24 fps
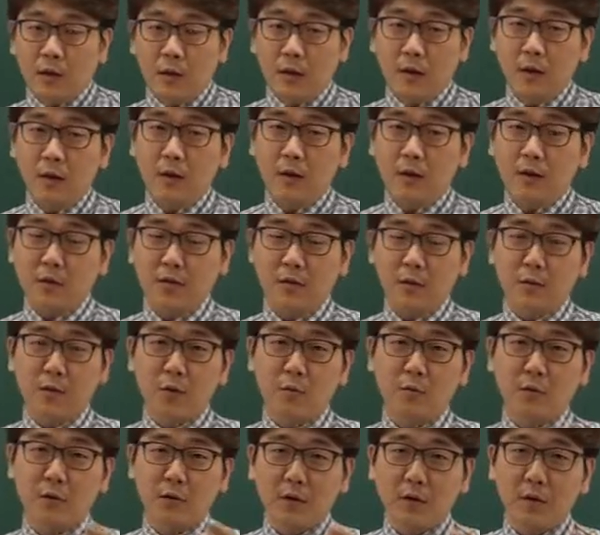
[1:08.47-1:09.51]
어, 탁쌤
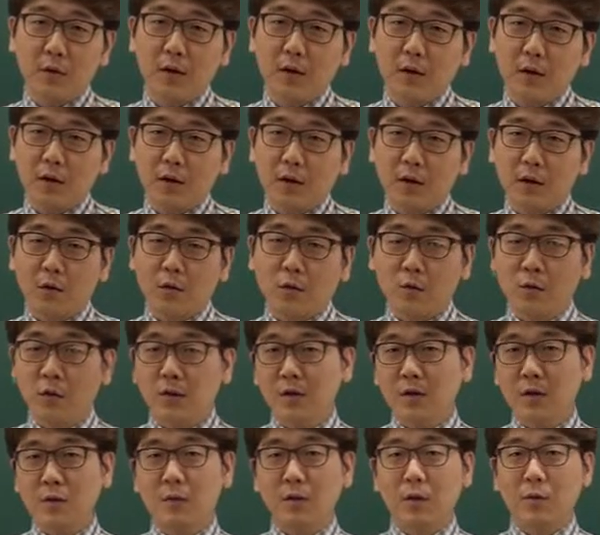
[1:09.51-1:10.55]
여러분들께 아,
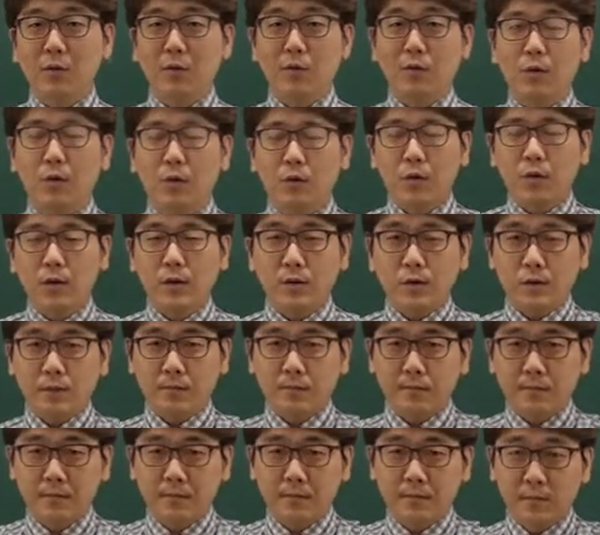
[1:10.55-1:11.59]
퀴즈를 한번 내볼게요. 퀴즈.
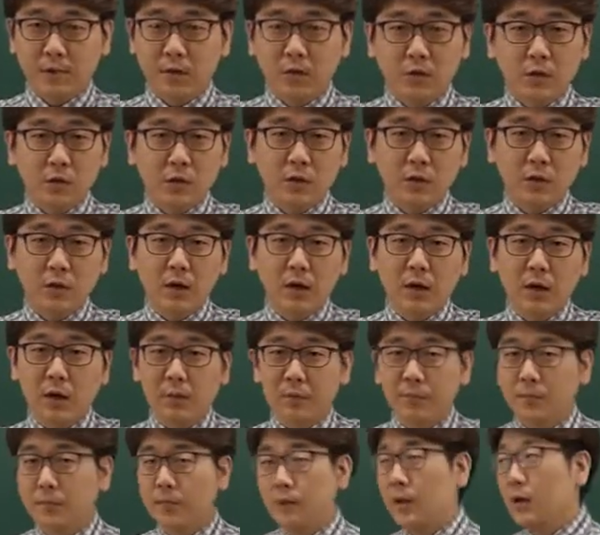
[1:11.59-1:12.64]
음. 어떤
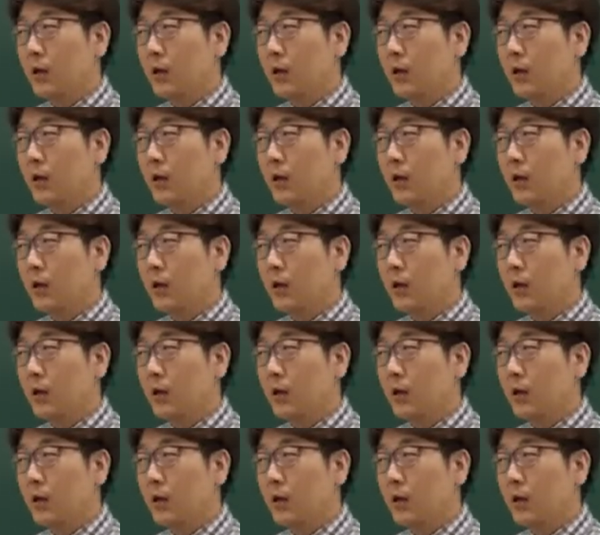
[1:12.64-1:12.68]
퀴즈냐.